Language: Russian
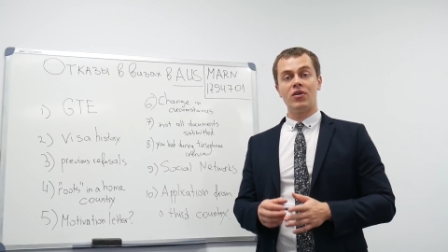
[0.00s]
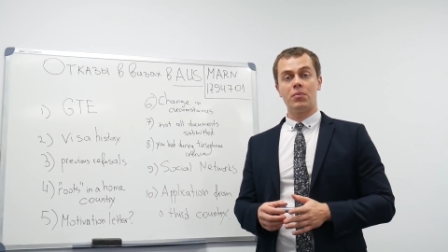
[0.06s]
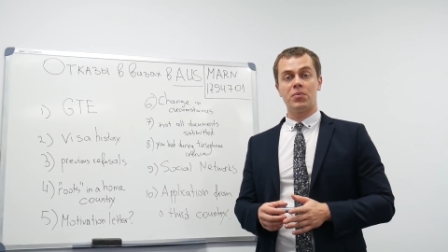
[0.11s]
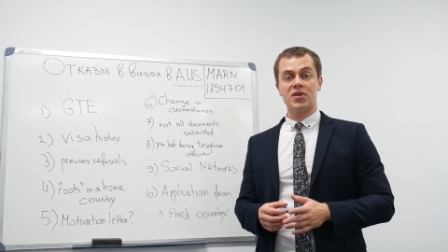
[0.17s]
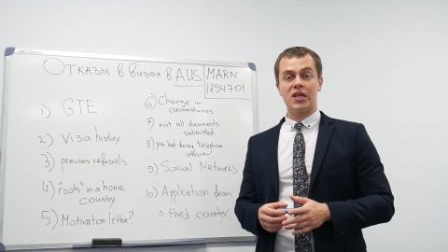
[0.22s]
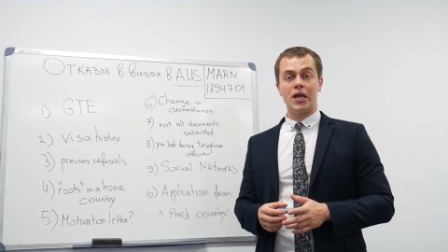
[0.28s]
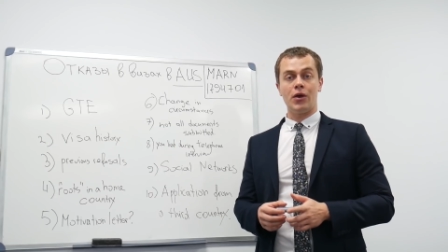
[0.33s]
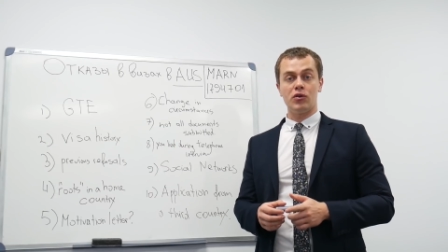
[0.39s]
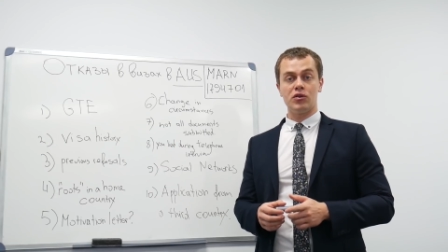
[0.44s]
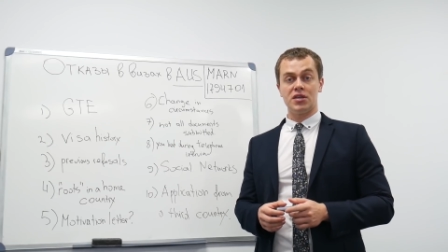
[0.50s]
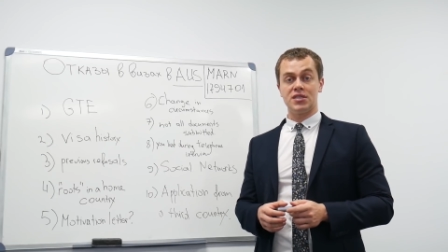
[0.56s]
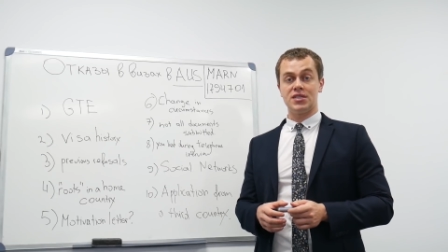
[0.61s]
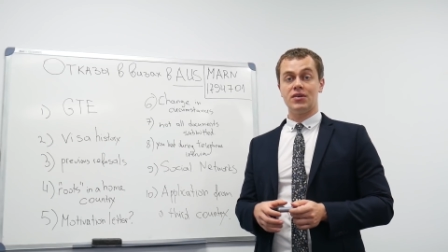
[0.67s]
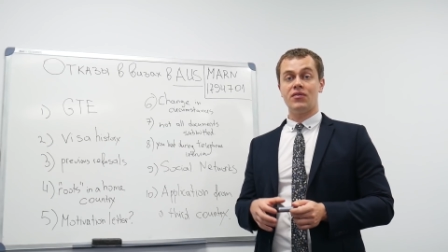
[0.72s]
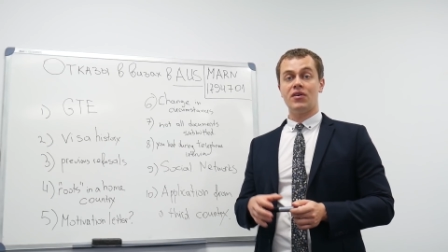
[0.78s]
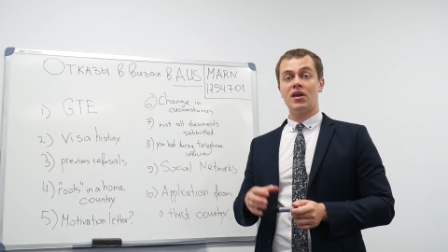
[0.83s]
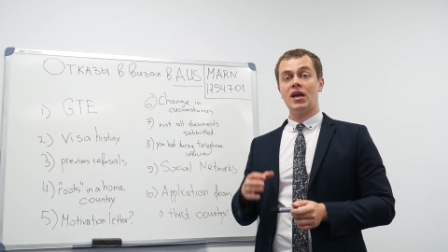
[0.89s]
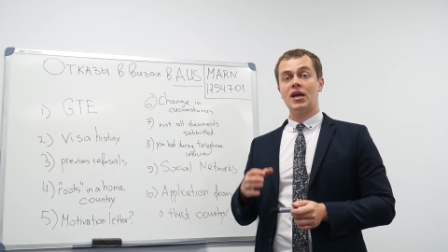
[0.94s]
вы
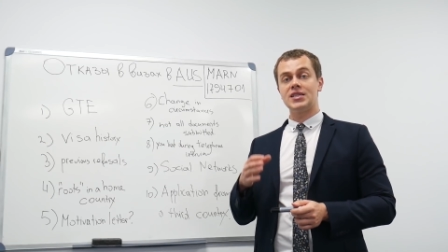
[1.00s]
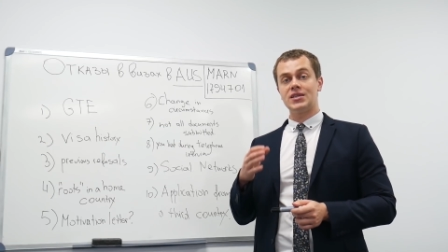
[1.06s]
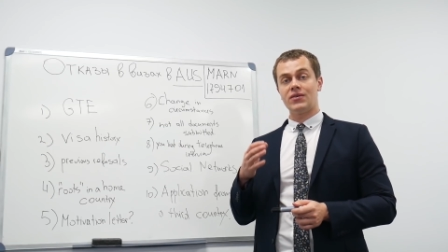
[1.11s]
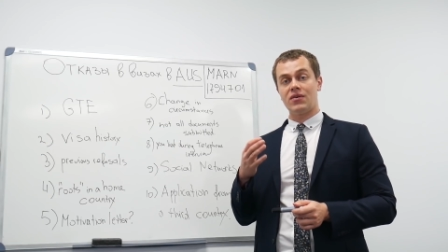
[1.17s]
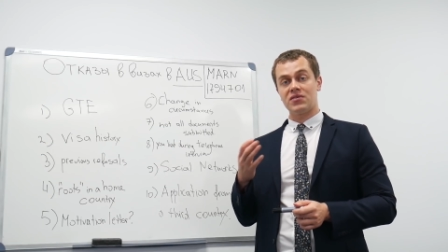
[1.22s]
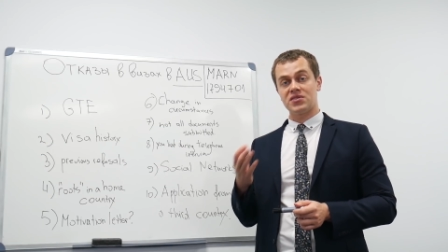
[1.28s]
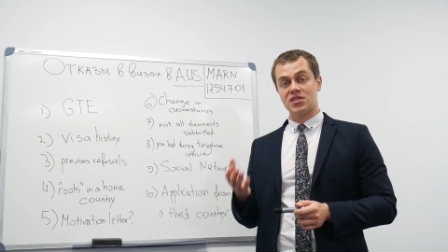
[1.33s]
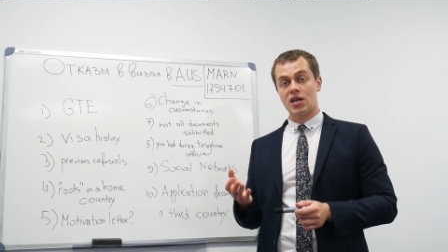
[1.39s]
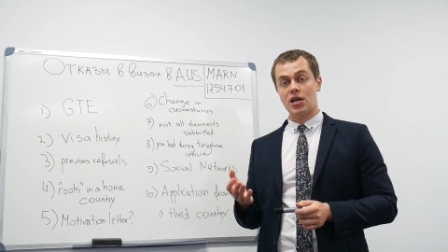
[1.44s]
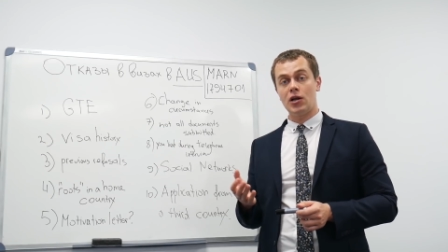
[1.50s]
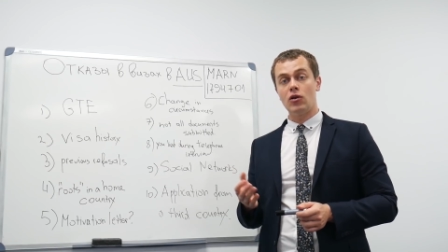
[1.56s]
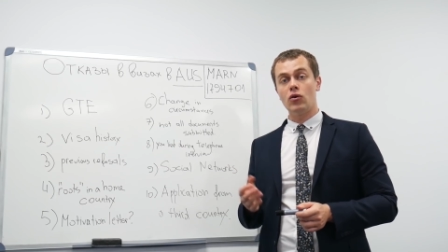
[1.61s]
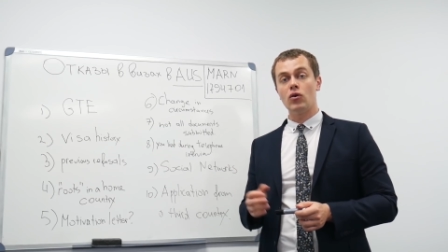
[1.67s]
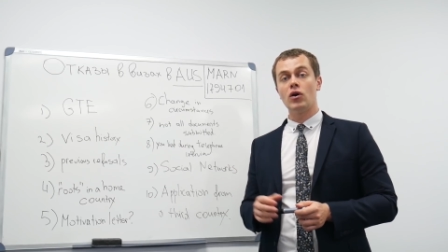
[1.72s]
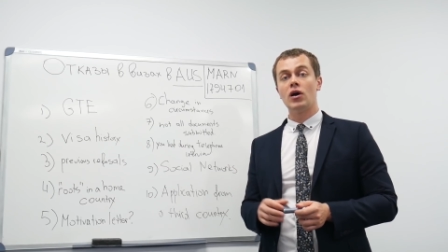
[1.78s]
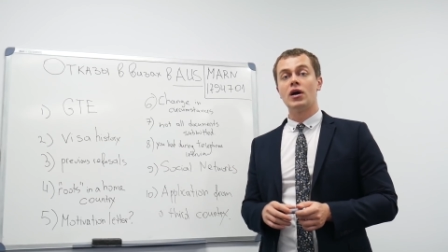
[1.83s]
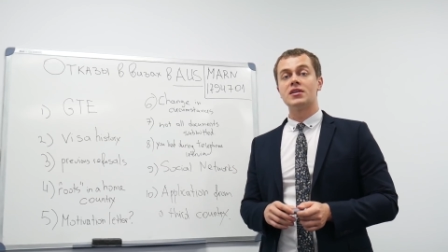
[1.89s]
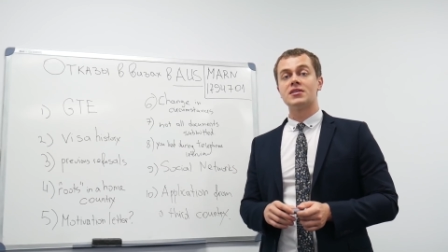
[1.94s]
подаетесь. И вы едете в
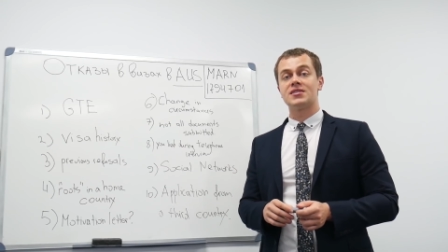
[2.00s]
Австралию